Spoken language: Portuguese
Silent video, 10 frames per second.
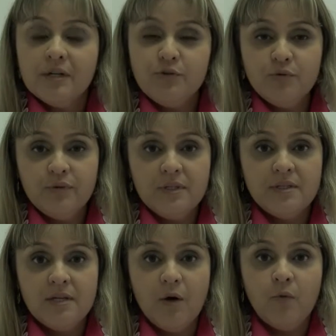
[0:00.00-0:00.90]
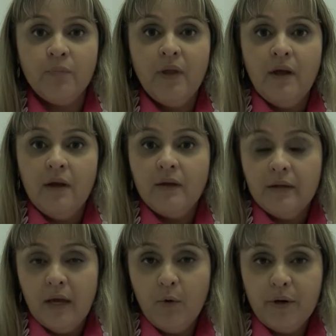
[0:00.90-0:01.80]
de nutrição,
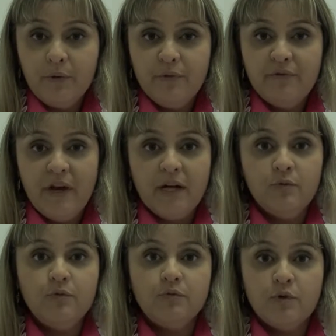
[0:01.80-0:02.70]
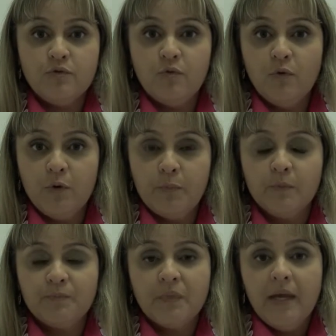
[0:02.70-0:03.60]
que agora no inverno, nosso corpo,
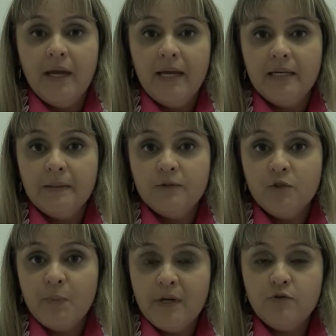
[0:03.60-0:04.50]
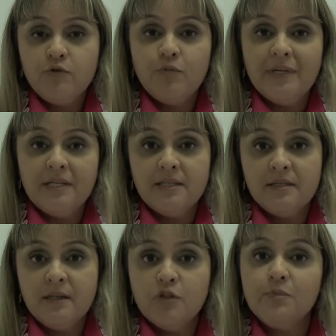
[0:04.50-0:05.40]
ele despende de uma
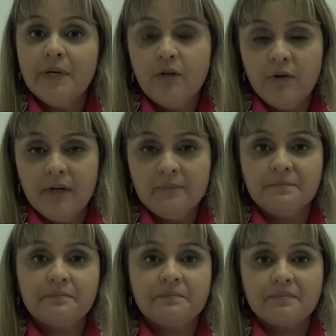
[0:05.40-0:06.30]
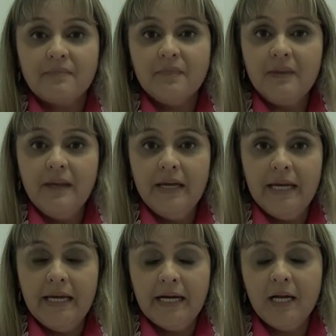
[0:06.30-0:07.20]
necessidade maior
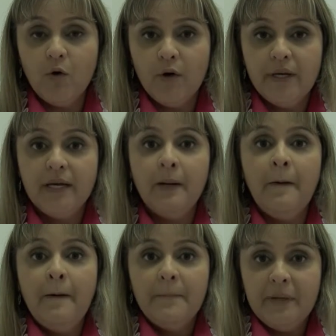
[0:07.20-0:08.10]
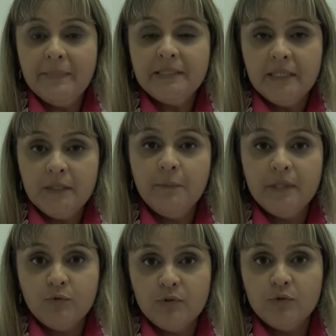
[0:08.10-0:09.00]
é, calórica para manter a
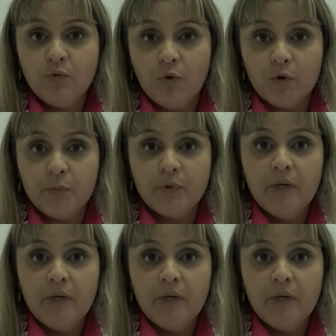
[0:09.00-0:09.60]
temperatura do corpo.